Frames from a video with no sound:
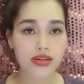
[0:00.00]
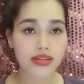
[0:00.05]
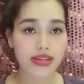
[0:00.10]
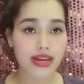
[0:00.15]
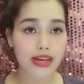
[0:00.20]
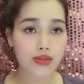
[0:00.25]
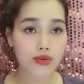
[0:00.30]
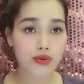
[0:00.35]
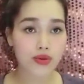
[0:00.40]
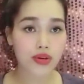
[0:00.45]

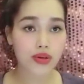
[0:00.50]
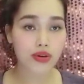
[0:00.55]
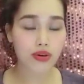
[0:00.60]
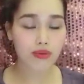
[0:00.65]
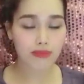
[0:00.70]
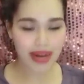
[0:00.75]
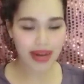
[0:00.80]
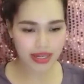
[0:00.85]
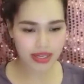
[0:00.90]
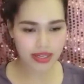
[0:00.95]
Nhà tôi
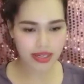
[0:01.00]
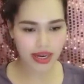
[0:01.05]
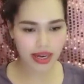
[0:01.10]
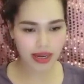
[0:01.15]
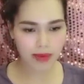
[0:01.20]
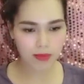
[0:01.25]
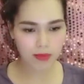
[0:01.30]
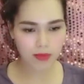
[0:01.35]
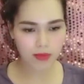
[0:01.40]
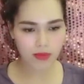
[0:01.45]
có ba chị
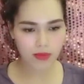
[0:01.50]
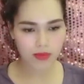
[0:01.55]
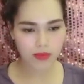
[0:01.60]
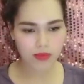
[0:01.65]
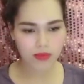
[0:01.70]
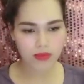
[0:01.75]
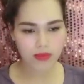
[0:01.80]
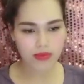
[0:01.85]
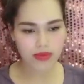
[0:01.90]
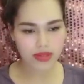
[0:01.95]
em,
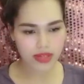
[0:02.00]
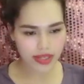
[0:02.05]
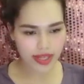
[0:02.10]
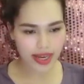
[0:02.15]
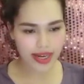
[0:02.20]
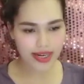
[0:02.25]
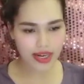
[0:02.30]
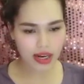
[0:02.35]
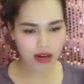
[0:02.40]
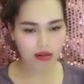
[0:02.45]
chị
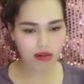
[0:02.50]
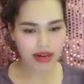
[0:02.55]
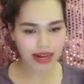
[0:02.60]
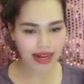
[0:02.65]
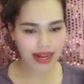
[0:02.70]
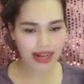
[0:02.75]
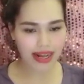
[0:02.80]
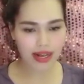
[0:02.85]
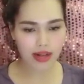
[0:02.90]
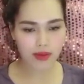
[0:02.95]
Thanh là con
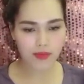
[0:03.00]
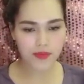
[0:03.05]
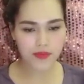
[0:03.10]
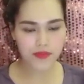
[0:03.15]
cả